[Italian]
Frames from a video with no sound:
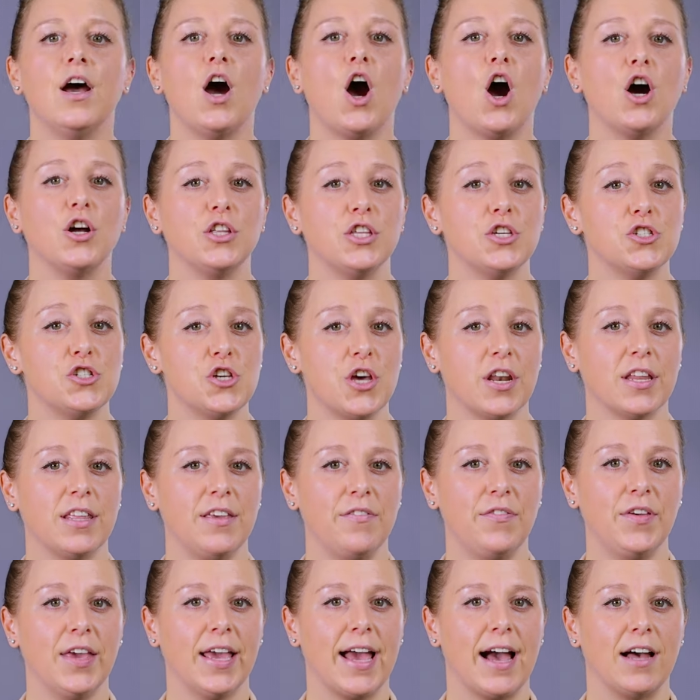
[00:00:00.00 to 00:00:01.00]
Ogni
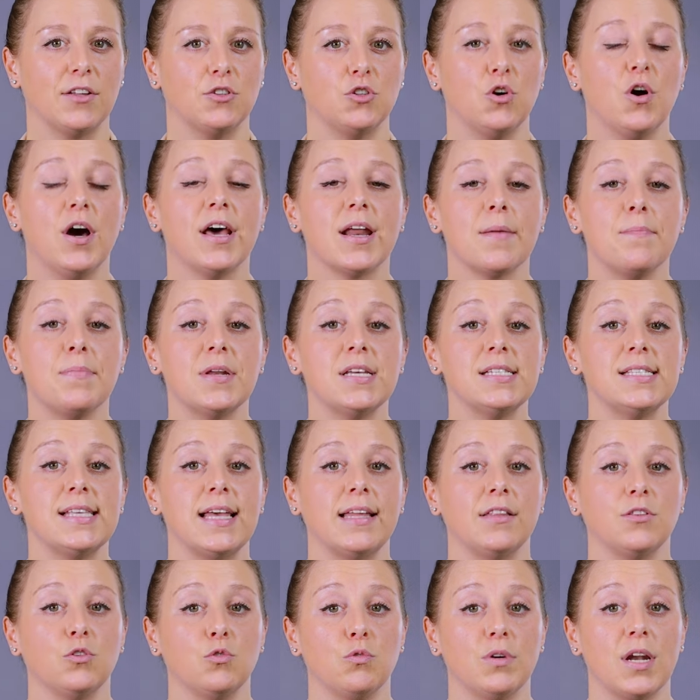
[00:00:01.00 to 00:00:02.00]
certificato
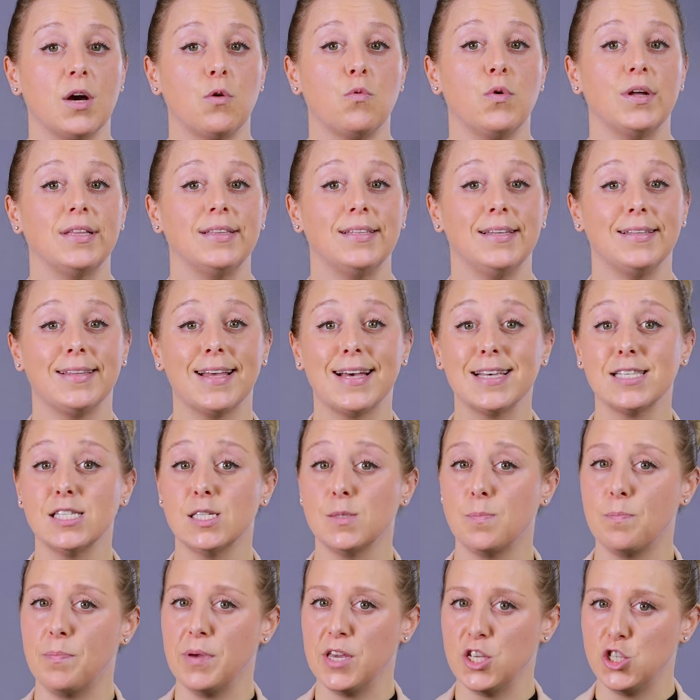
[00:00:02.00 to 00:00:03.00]
rappresenta una quantità
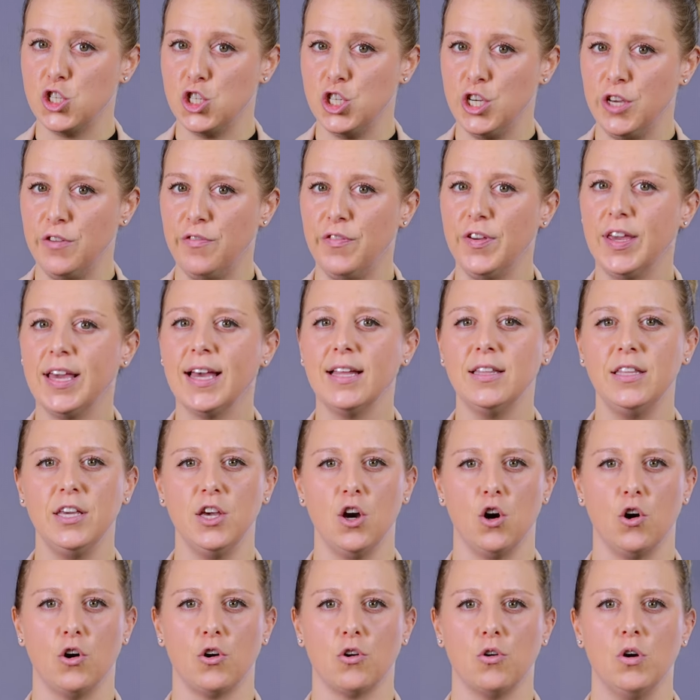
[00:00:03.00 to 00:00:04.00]
specifica di
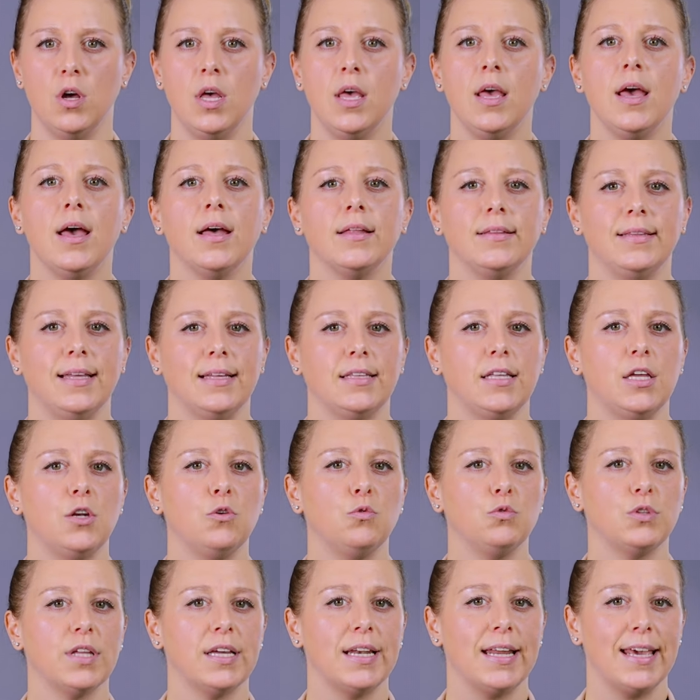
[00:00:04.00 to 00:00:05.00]
oro,
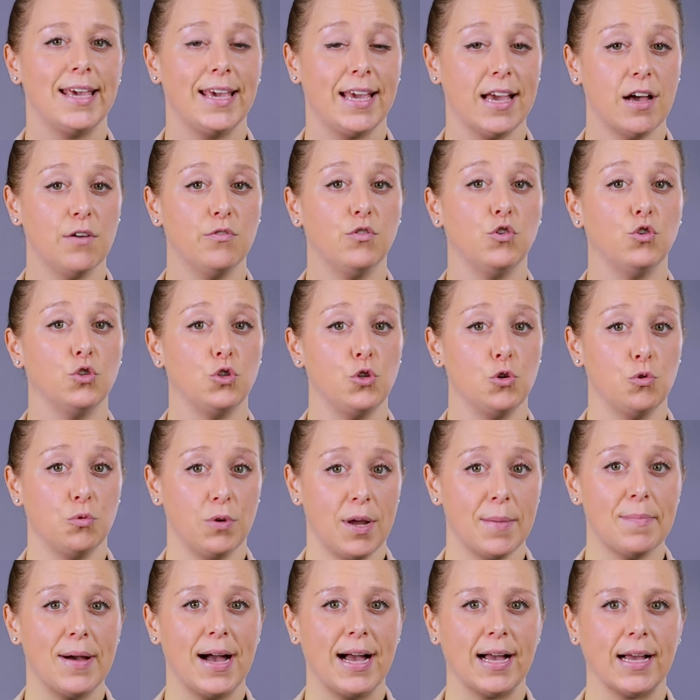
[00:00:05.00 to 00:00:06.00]
detenuta nei cavò di
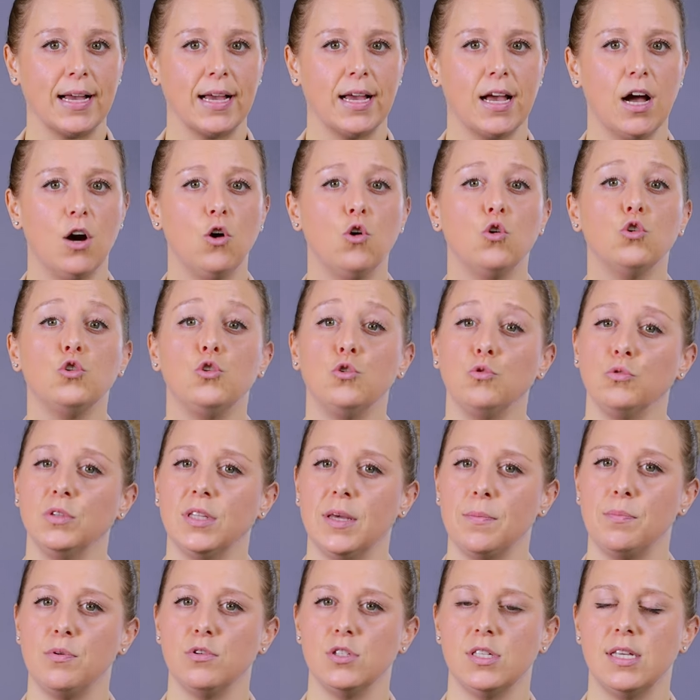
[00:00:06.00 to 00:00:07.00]
una banca o di un
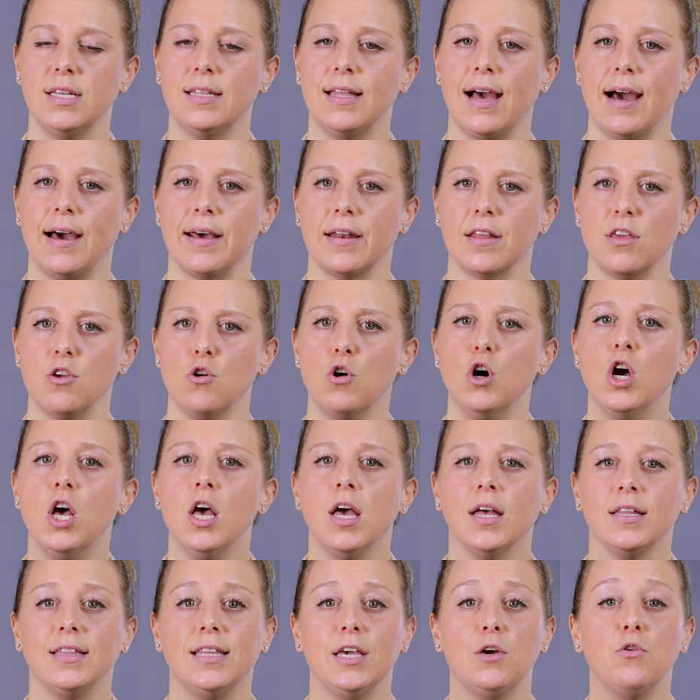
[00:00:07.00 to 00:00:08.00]
depositario,
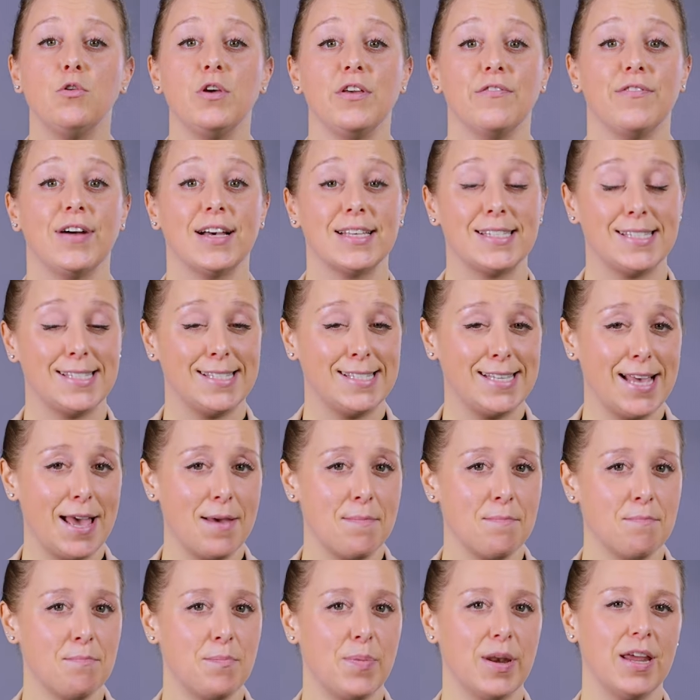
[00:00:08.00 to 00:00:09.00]
di cui va
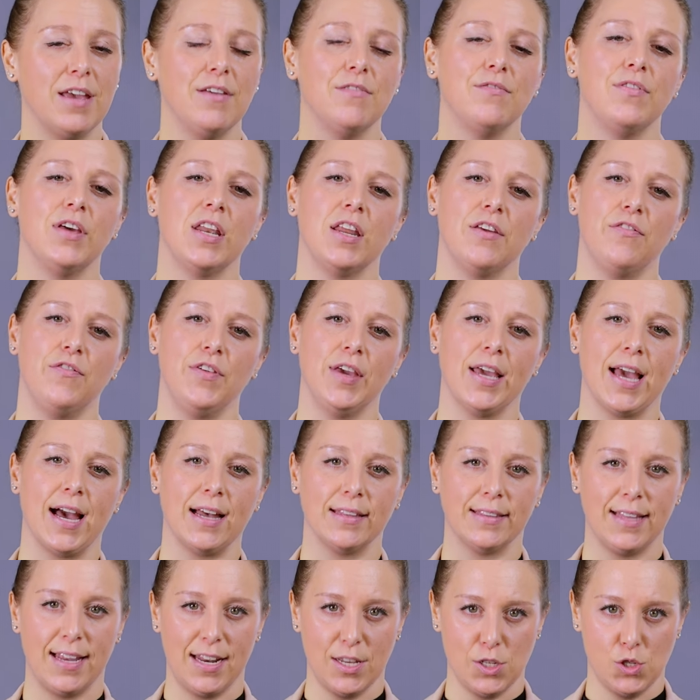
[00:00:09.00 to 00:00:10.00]
sempre
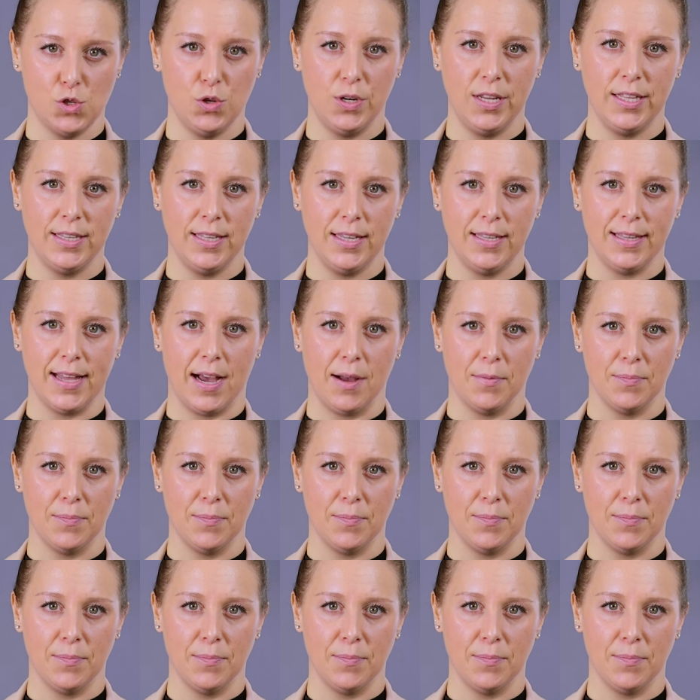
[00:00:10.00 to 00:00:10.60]
verificata la solidità.